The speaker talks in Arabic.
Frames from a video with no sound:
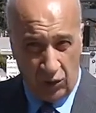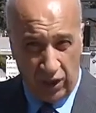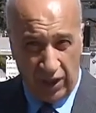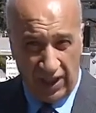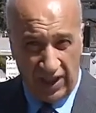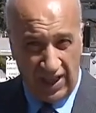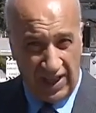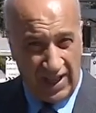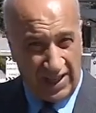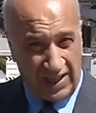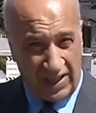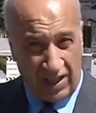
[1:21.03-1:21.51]

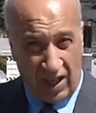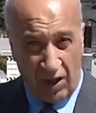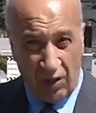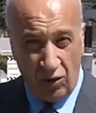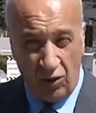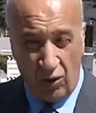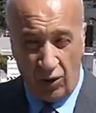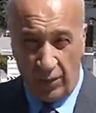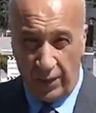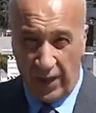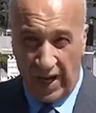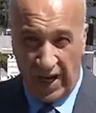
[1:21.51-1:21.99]
تركيا
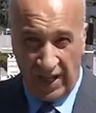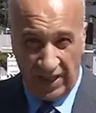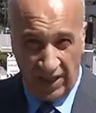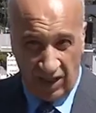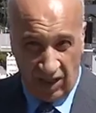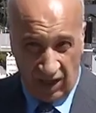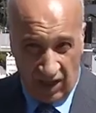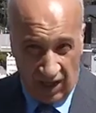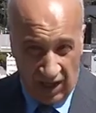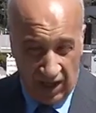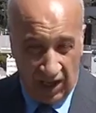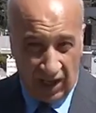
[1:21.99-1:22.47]
تنظر
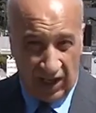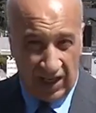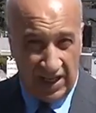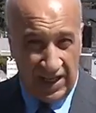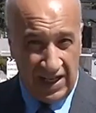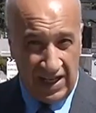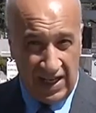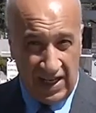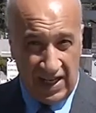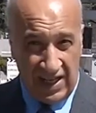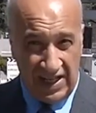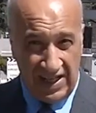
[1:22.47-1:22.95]
بعين
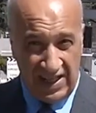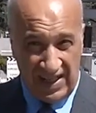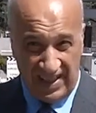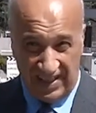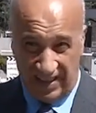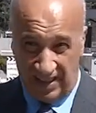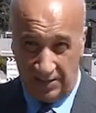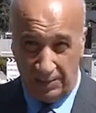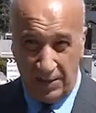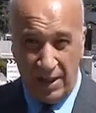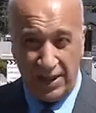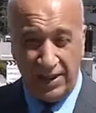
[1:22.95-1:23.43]
القلق إلى
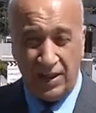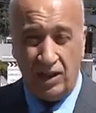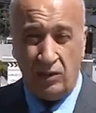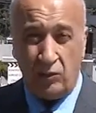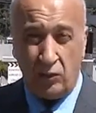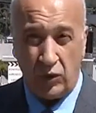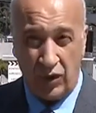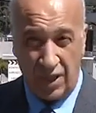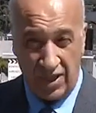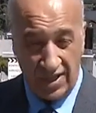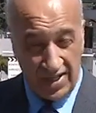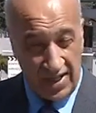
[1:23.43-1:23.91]

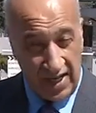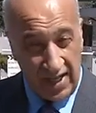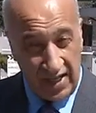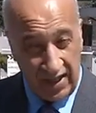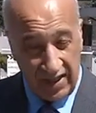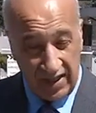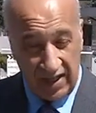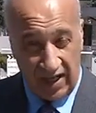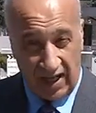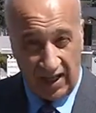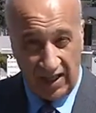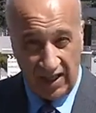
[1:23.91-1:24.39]
الاعتماد
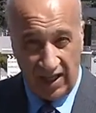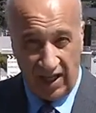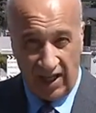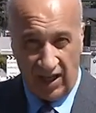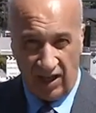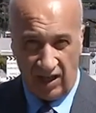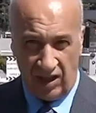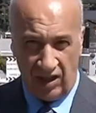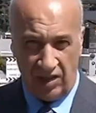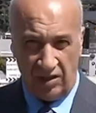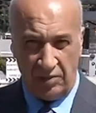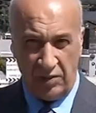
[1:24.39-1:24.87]
المتزايد
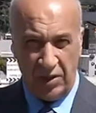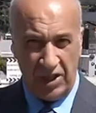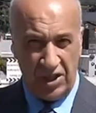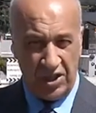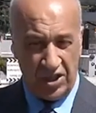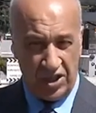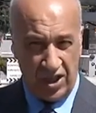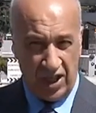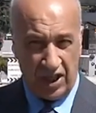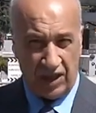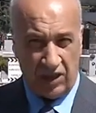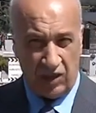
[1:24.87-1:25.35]
على
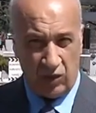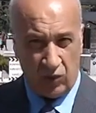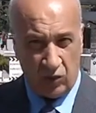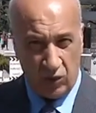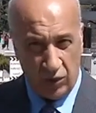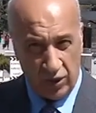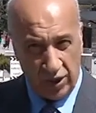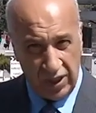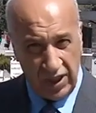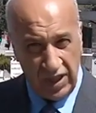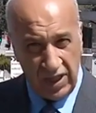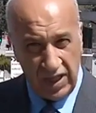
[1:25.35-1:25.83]
الميليشيات
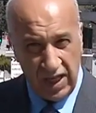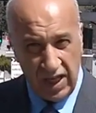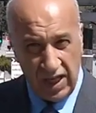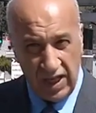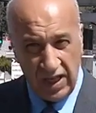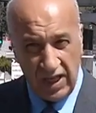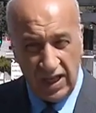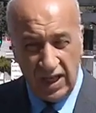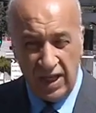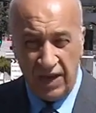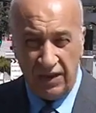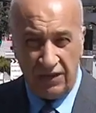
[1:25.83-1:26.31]

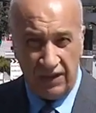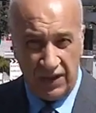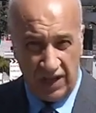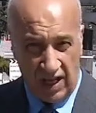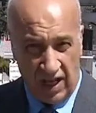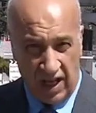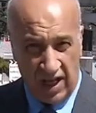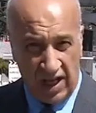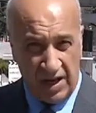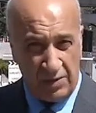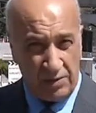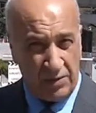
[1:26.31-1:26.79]
الكردية
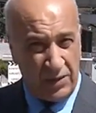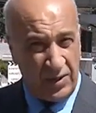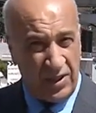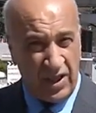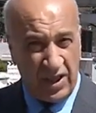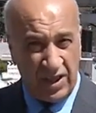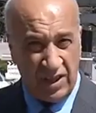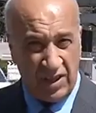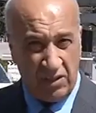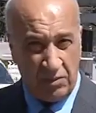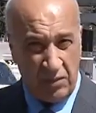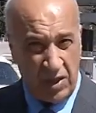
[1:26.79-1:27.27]
في الحرب
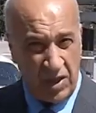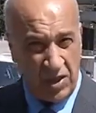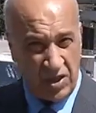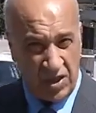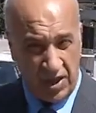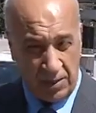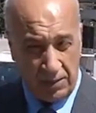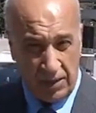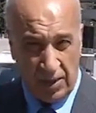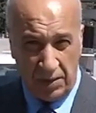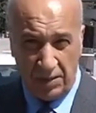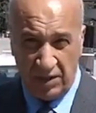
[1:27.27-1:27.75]
ضد
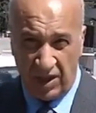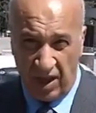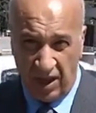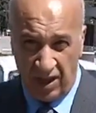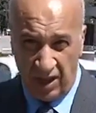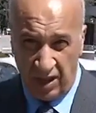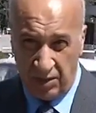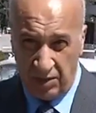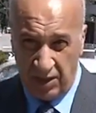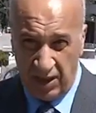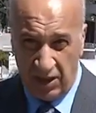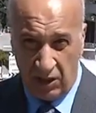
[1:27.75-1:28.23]
ما يسمى
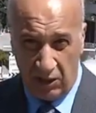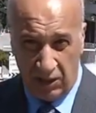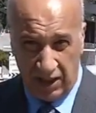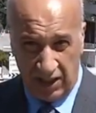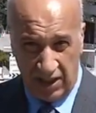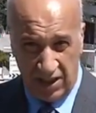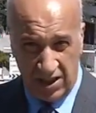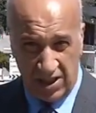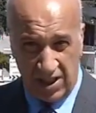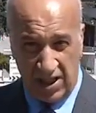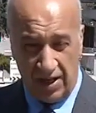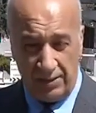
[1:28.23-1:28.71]
بتنظيم
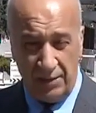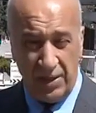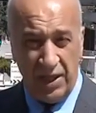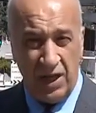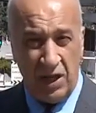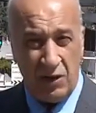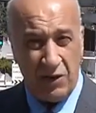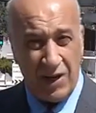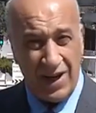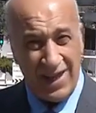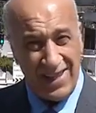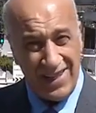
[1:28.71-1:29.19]
الدولة
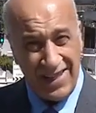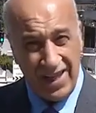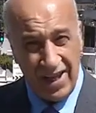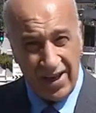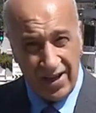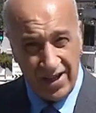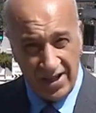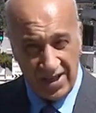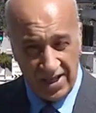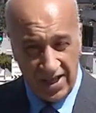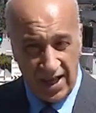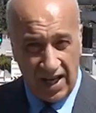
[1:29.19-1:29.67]
الإسلامية
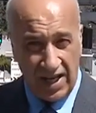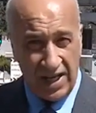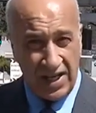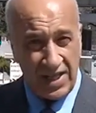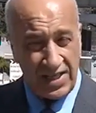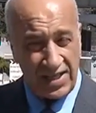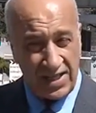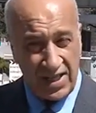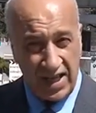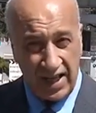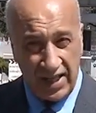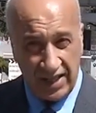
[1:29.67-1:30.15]
وهذه
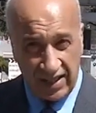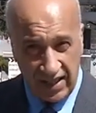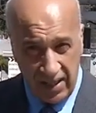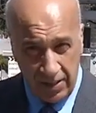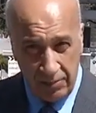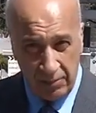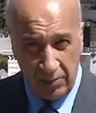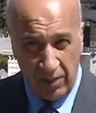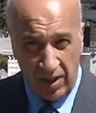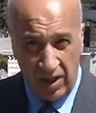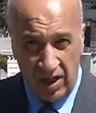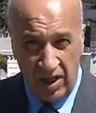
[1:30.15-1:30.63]
الرسالة
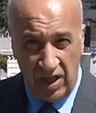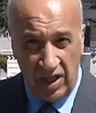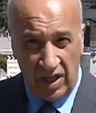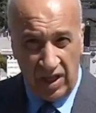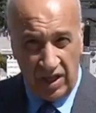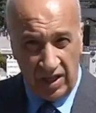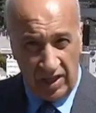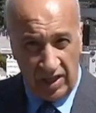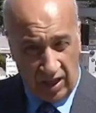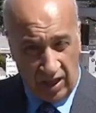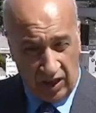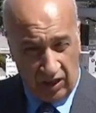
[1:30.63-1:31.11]
سيتم
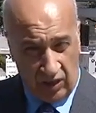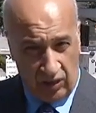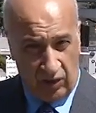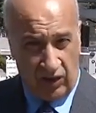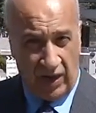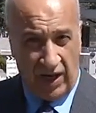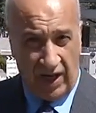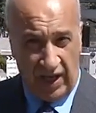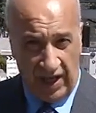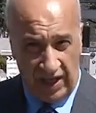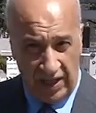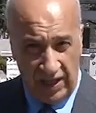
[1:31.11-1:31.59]

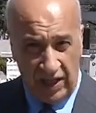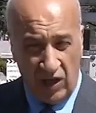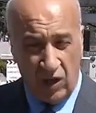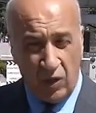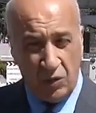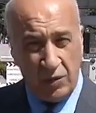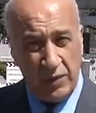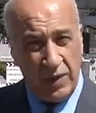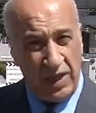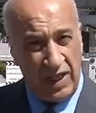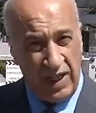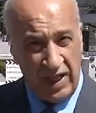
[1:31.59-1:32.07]
نقلها
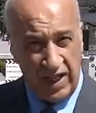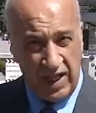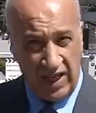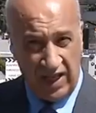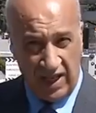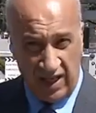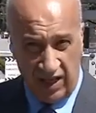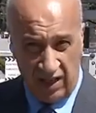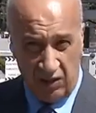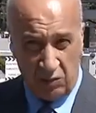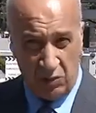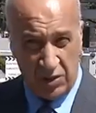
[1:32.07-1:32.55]
اليوم
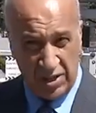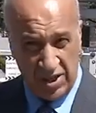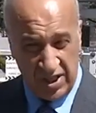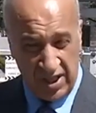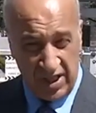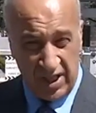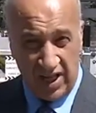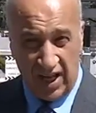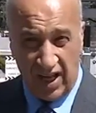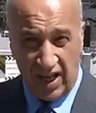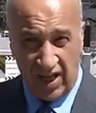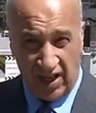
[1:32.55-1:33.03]
إلى
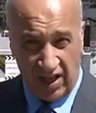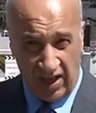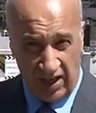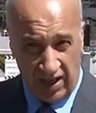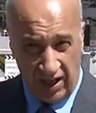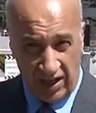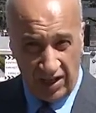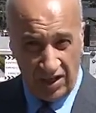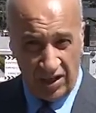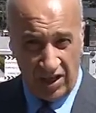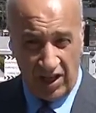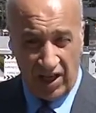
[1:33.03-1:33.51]

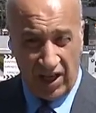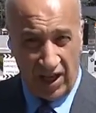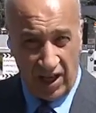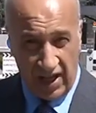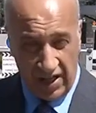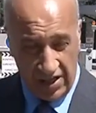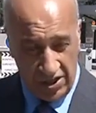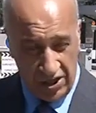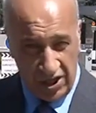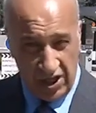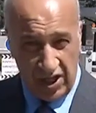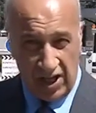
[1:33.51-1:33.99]
وزير
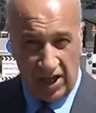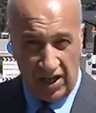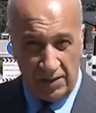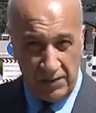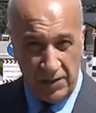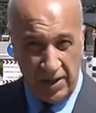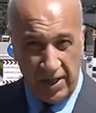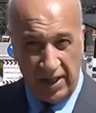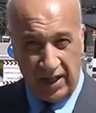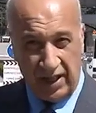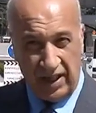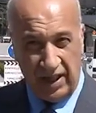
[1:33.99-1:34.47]
الخارجية
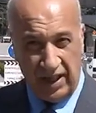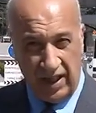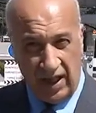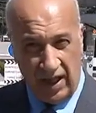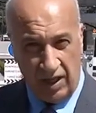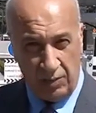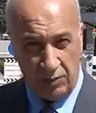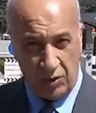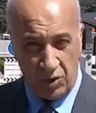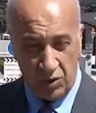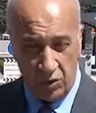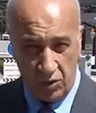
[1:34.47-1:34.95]

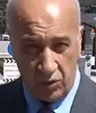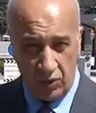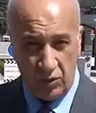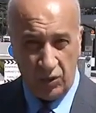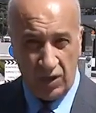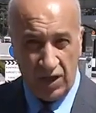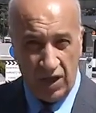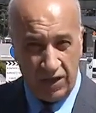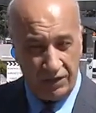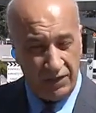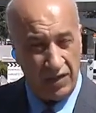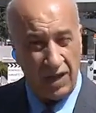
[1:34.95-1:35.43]
الأمريكي
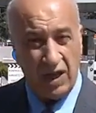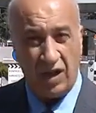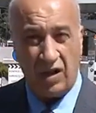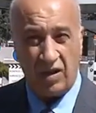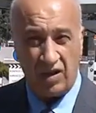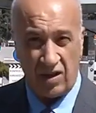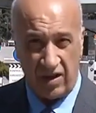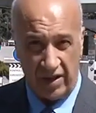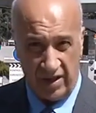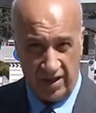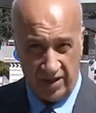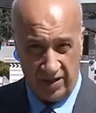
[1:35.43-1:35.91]
الموجود هنا في
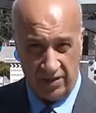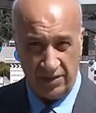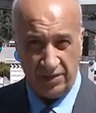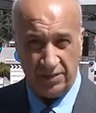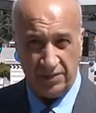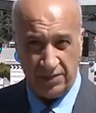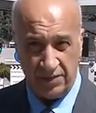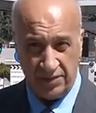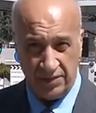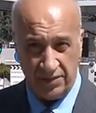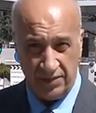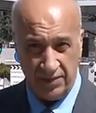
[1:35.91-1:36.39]
أنقرة